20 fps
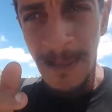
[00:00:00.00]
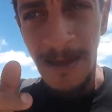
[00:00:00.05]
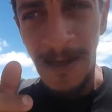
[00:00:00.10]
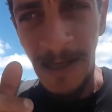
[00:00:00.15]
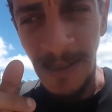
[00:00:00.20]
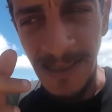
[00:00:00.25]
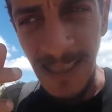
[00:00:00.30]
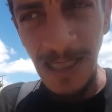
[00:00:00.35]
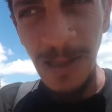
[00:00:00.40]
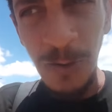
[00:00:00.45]

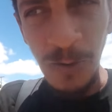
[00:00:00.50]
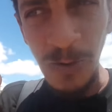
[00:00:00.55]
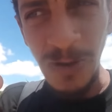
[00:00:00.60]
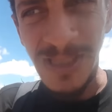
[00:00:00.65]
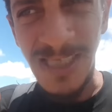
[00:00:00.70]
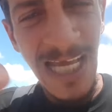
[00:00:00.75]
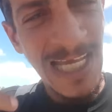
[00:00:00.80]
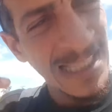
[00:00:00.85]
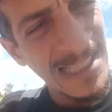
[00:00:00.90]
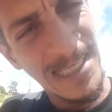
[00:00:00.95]
حتى
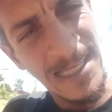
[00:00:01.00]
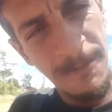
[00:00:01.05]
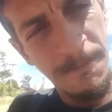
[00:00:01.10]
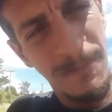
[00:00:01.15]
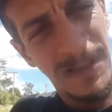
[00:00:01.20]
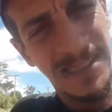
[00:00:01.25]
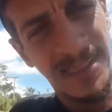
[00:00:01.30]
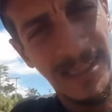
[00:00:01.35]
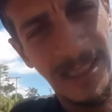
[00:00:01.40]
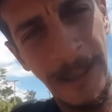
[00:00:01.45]
يدوز عاد
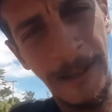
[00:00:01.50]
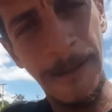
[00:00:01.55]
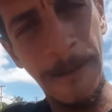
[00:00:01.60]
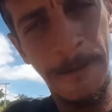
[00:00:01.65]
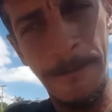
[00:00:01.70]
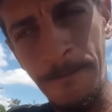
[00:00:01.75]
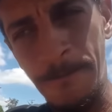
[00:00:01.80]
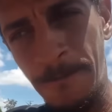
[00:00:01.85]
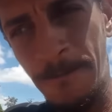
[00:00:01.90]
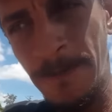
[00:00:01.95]
نكمل الطريق
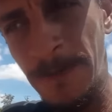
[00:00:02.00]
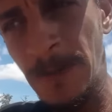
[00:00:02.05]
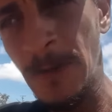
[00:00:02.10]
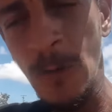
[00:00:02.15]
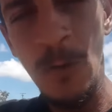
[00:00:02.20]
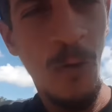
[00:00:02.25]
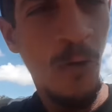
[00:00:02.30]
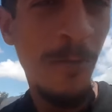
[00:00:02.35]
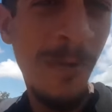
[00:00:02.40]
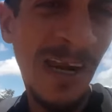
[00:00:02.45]

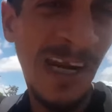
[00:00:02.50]
وما